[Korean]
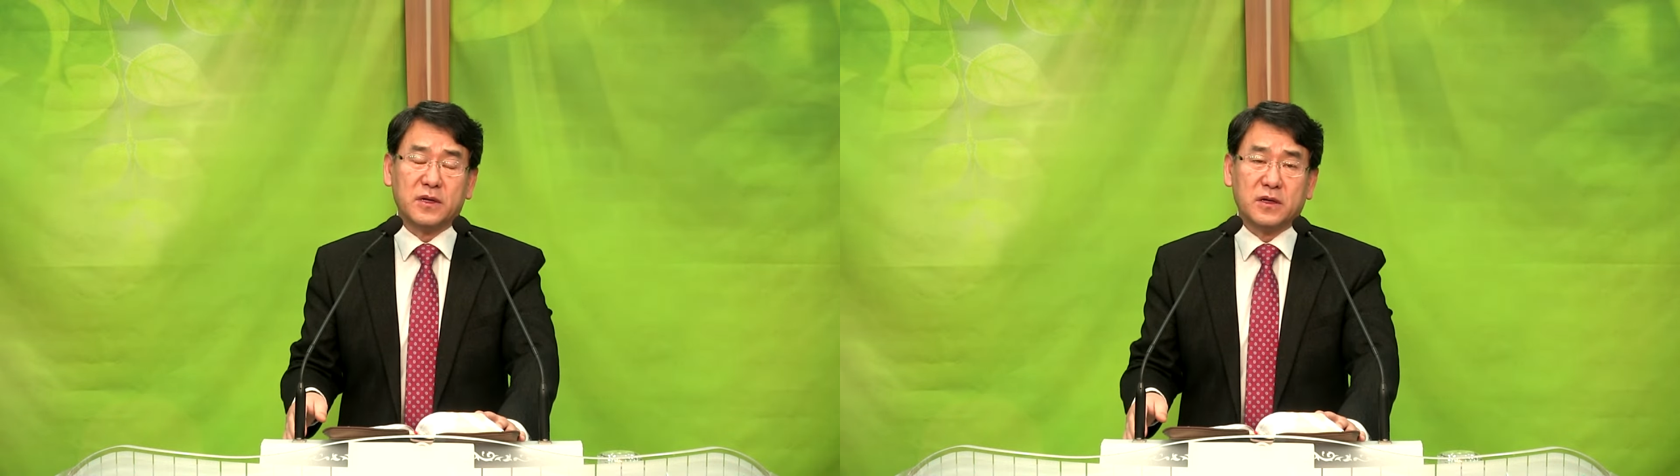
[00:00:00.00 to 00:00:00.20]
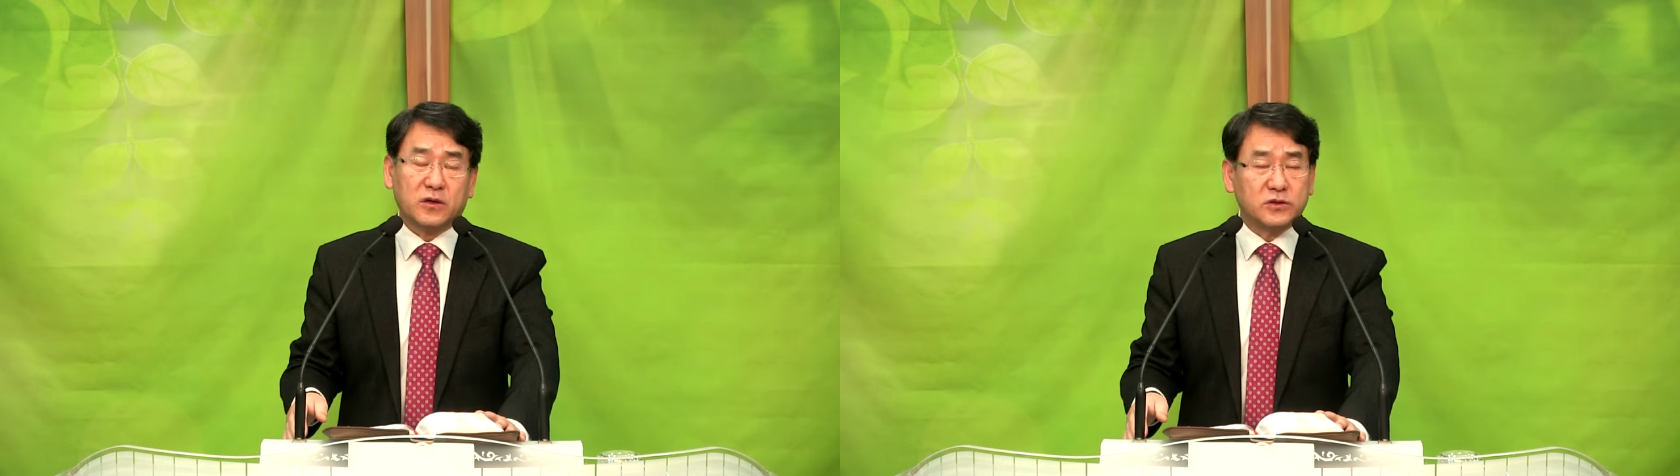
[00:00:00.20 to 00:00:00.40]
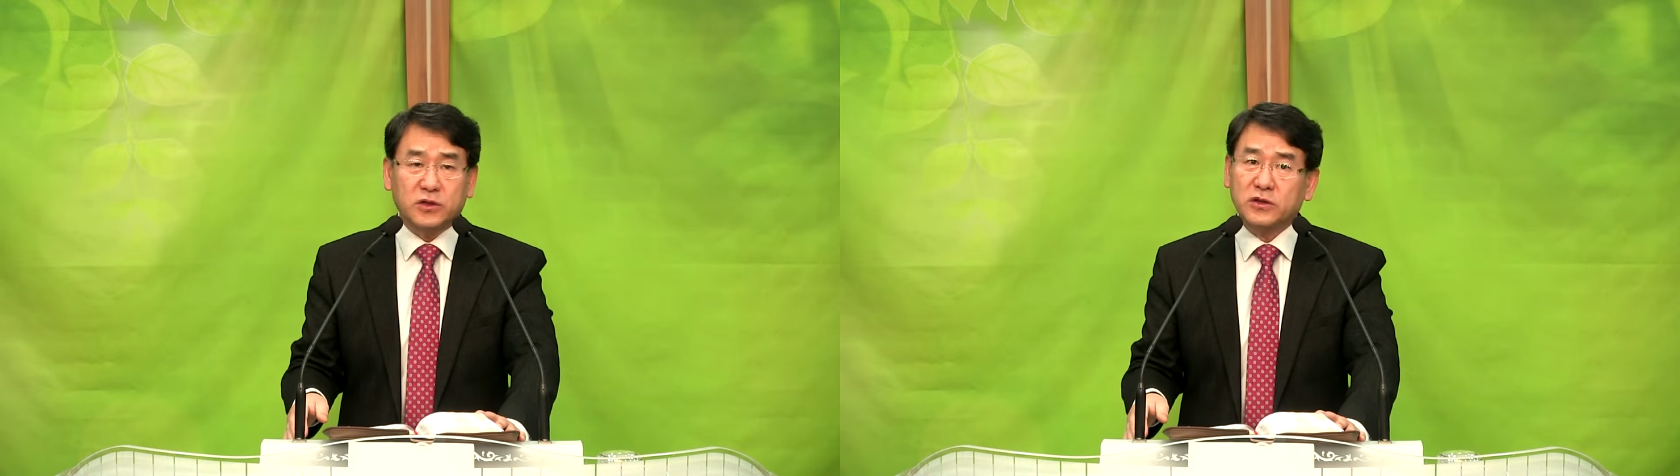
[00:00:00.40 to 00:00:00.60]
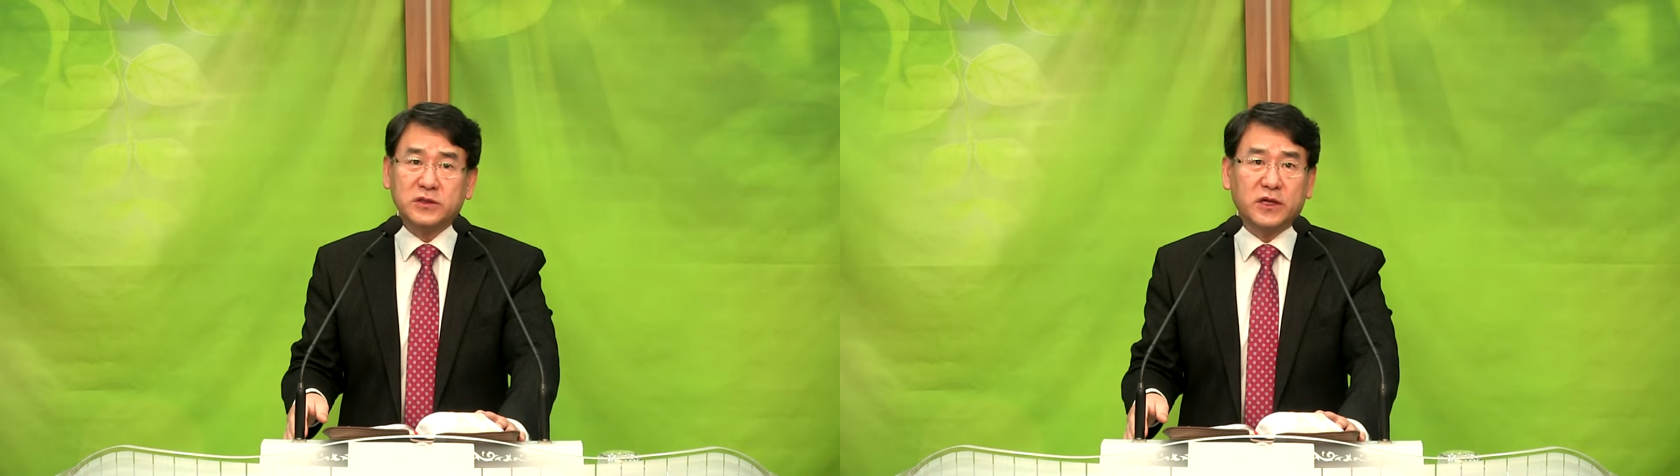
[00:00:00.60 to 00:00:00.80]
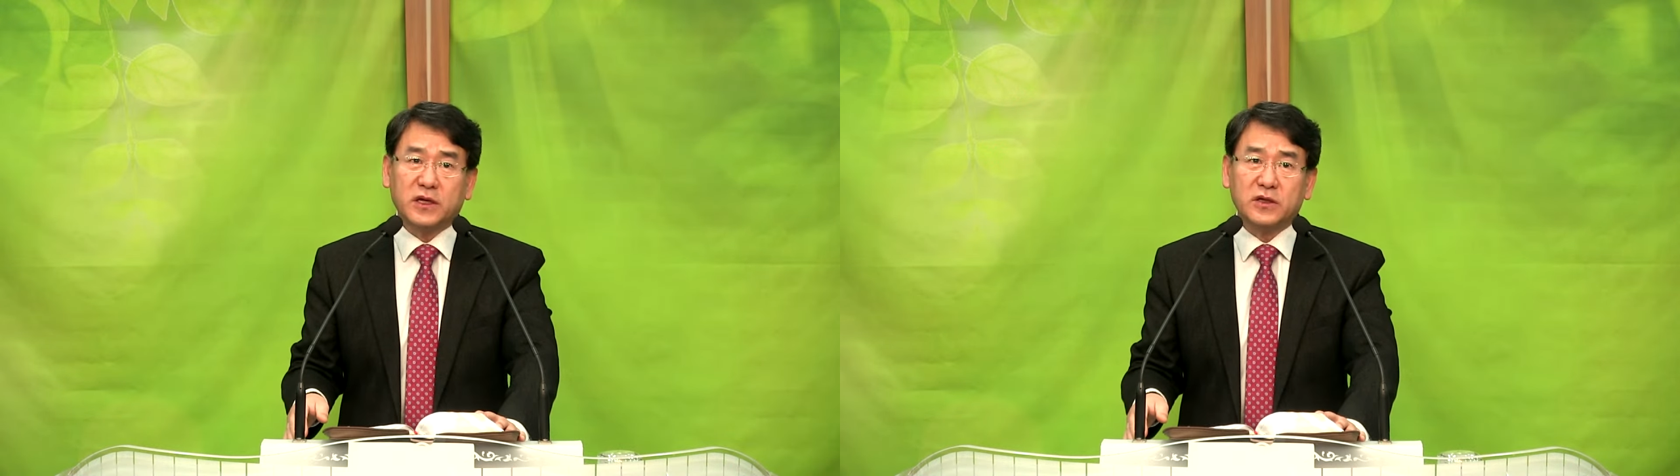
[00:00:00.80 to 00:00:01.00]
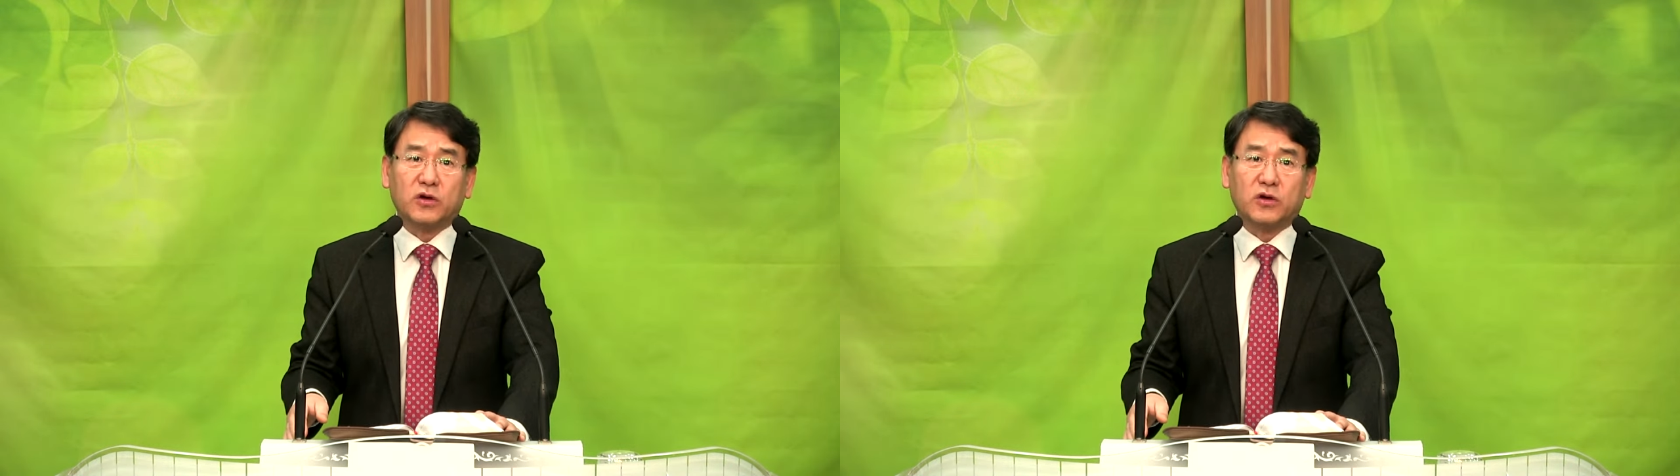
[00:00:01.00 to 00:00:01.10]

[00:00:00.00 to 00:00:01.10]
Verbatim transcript: 그건 선택의